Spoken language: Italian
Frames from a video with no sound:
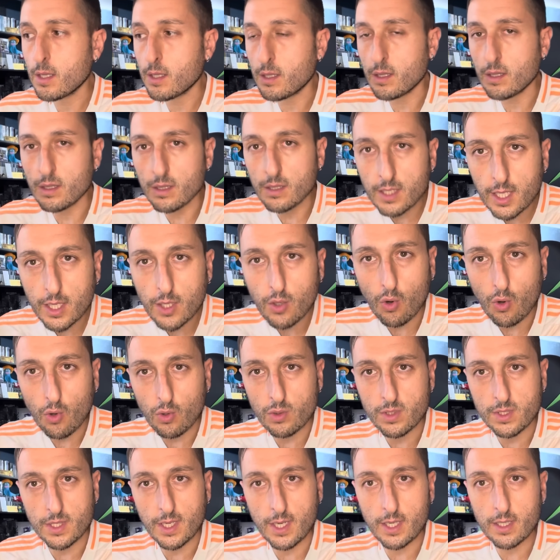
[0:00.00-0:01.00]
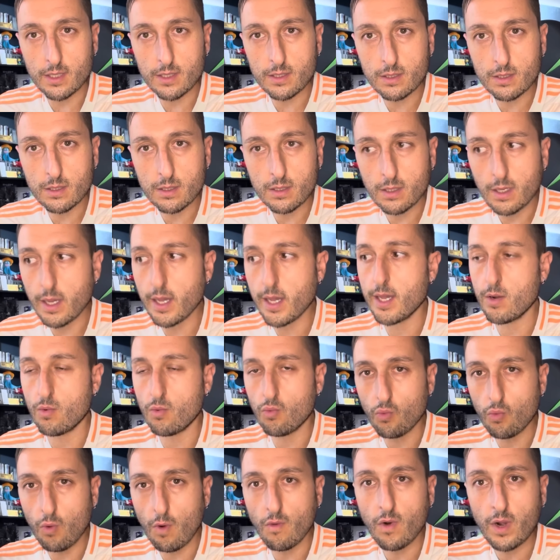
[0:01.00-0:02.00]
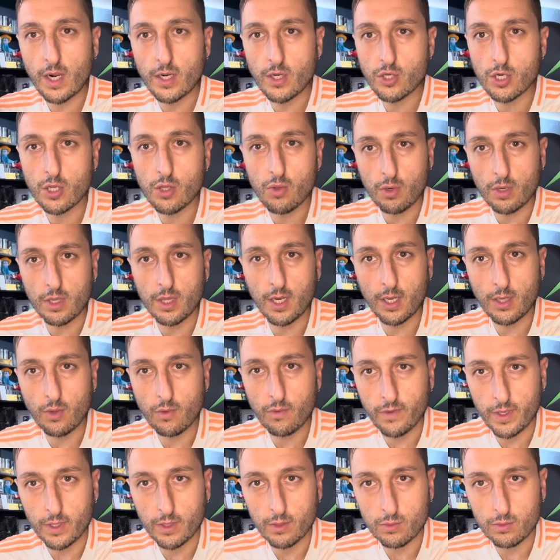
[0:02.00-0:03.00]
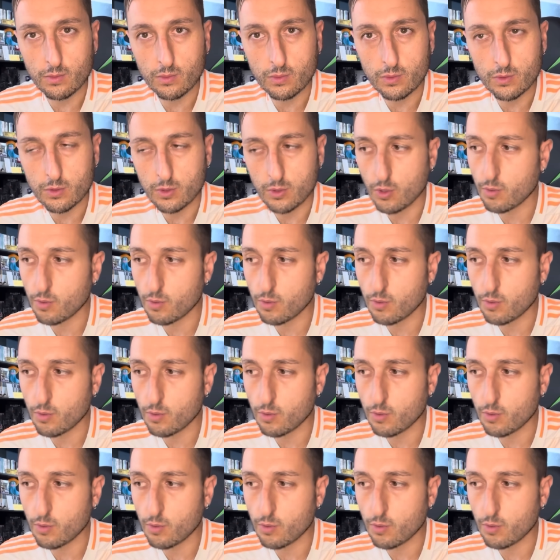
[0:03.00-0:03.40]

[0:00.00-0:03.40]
Nico Gonzalez è un nuovo calciatore della Juventus.